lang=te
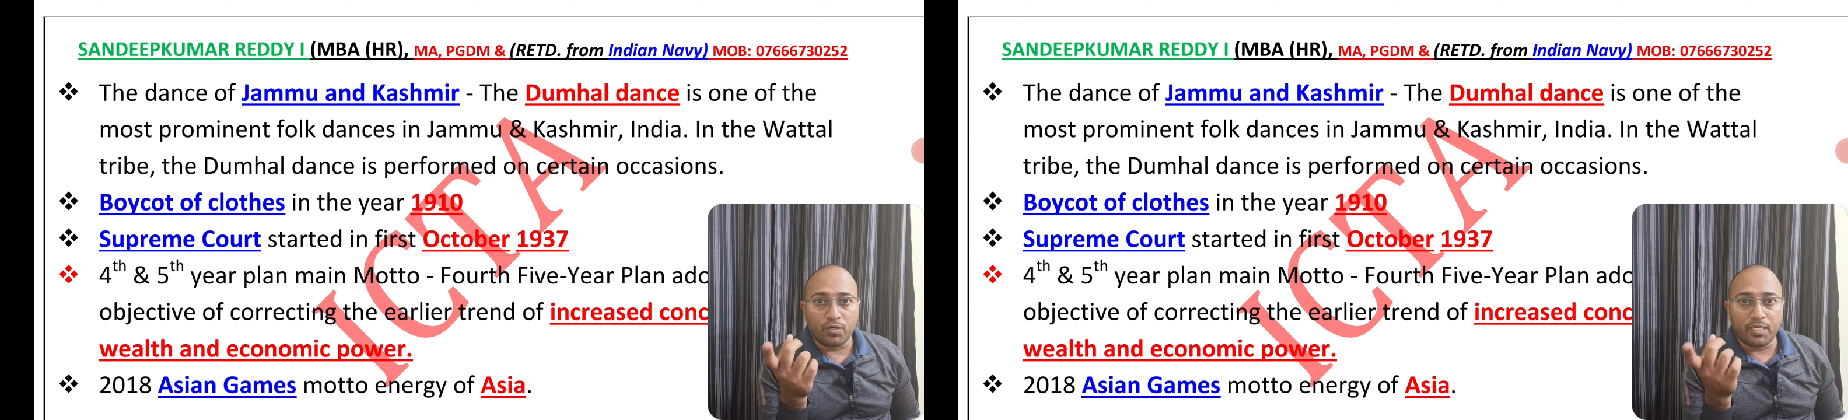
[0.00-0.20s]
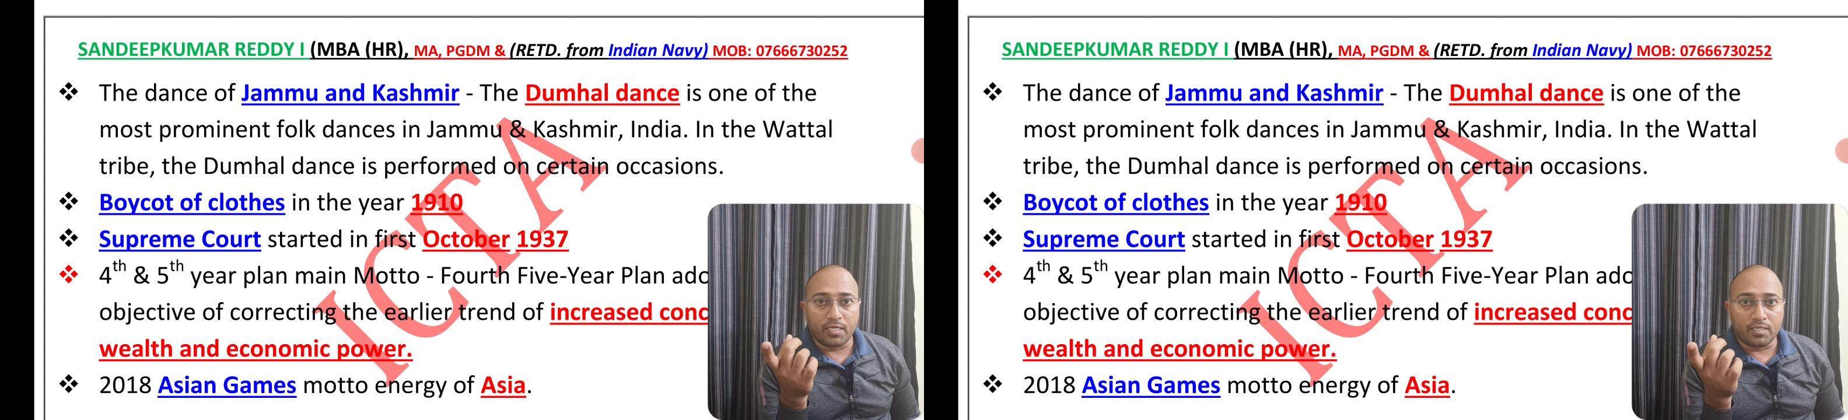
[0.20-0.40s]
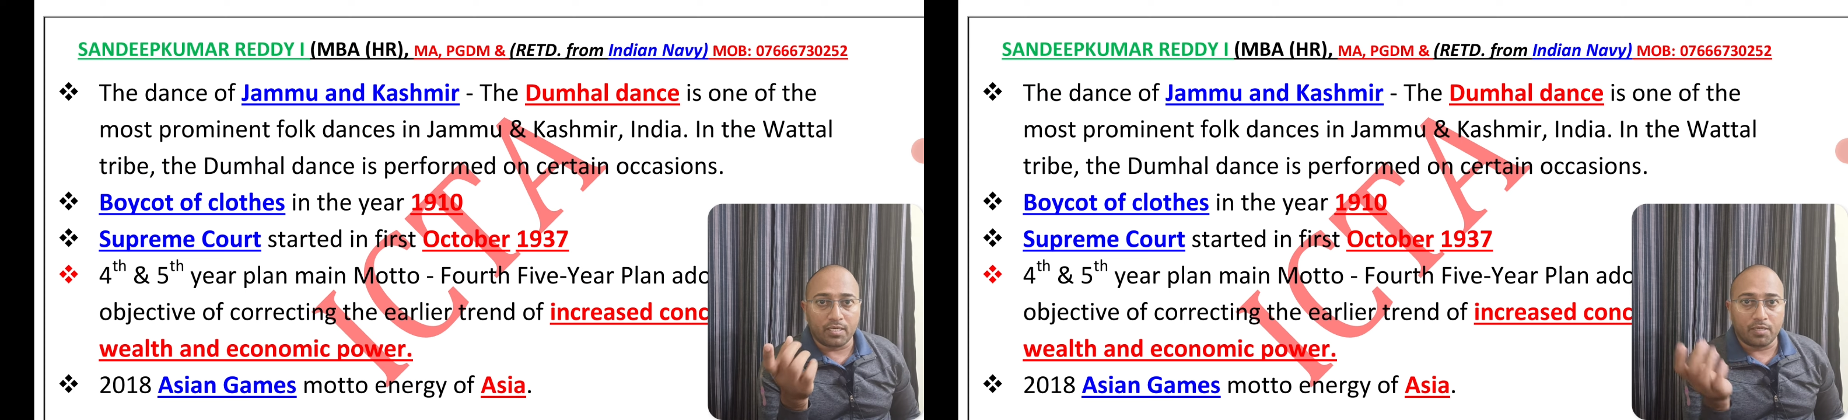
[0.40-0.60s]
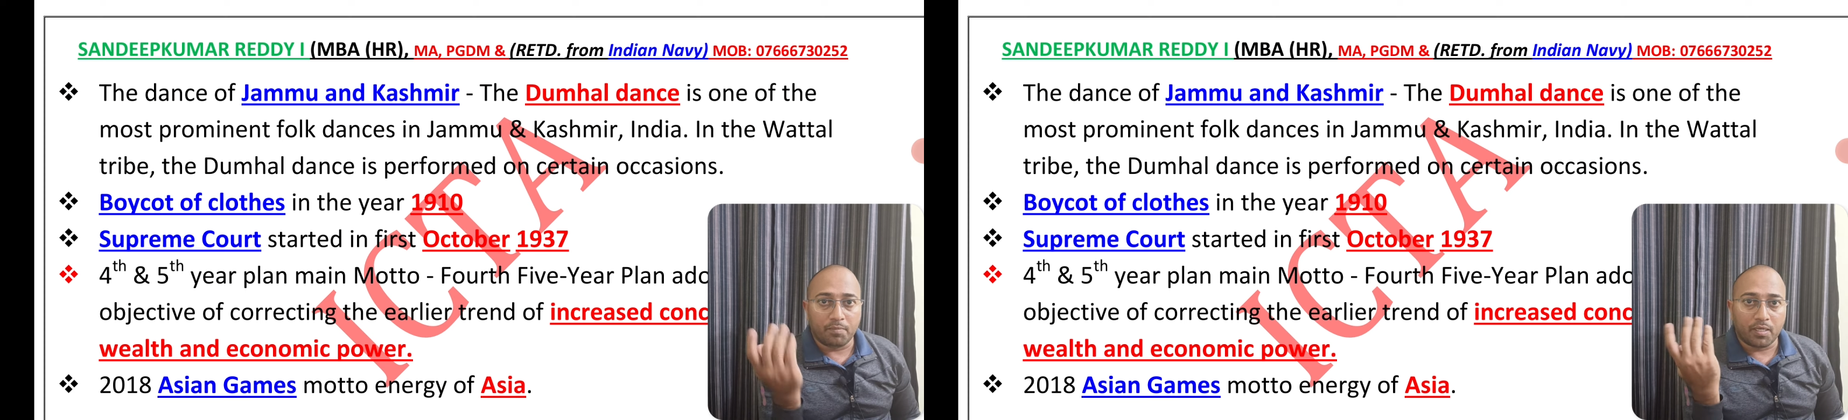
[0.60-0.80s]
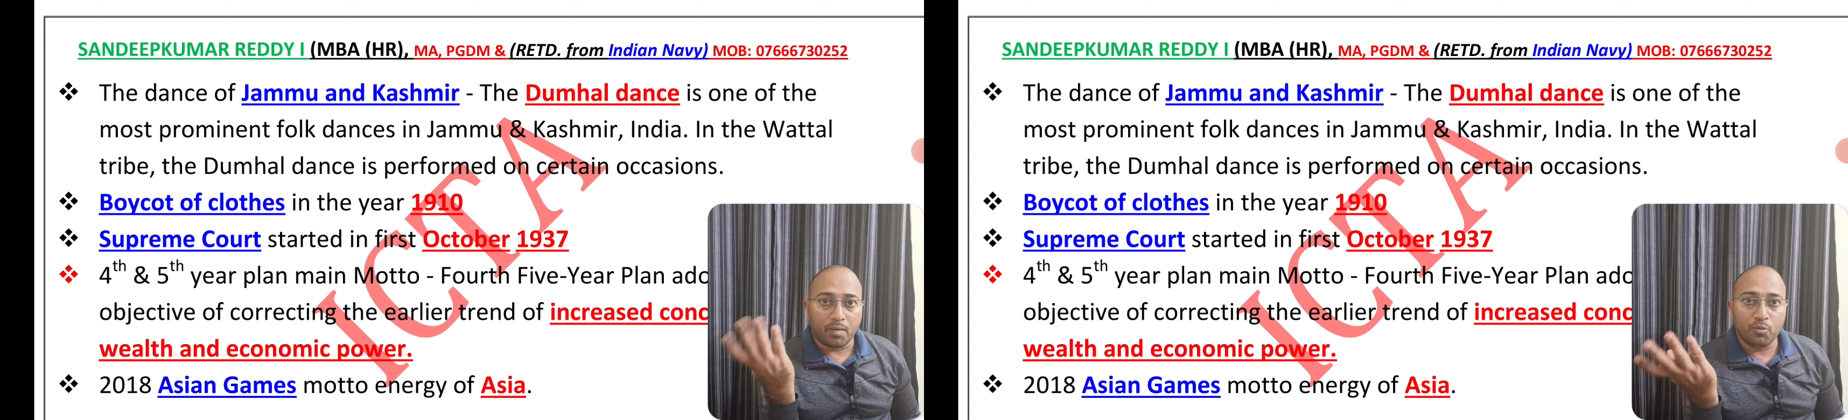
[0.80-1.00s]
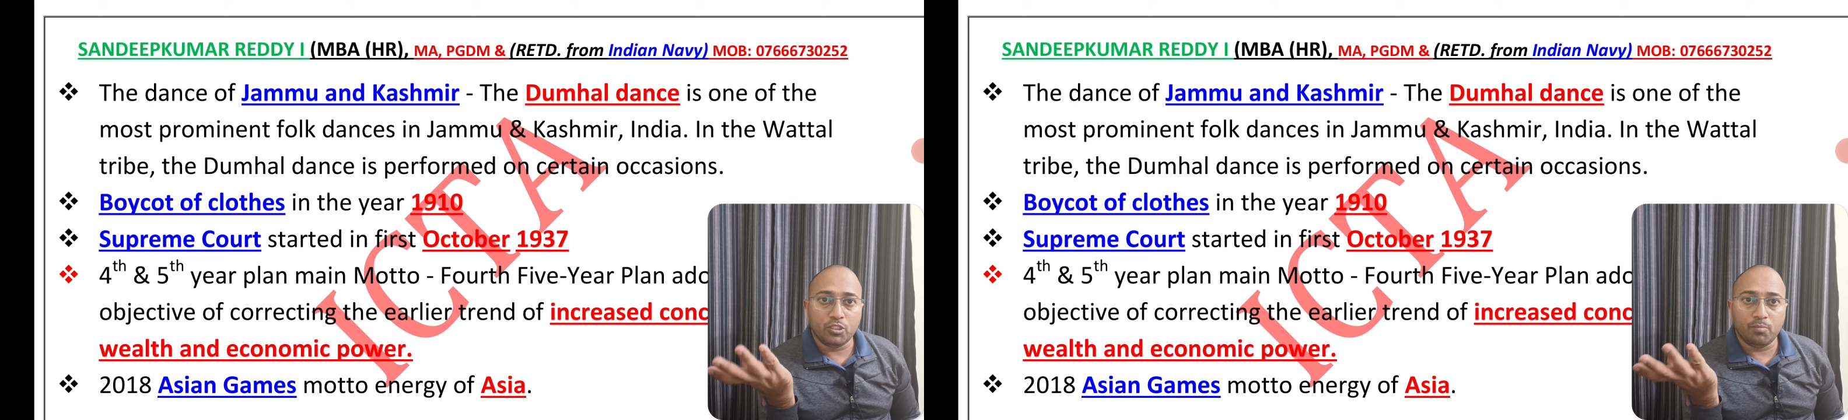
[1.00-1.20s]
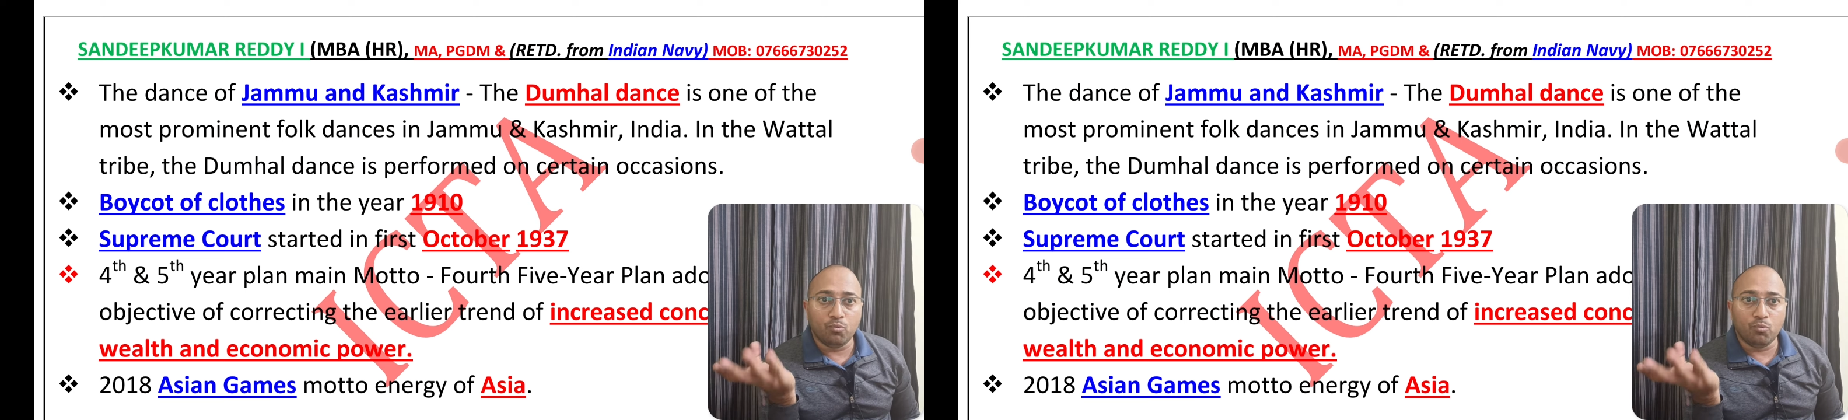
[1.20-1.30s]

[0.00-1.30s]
ఇన్ అంటాడు అనమాట అప్పుడు జమ్మూ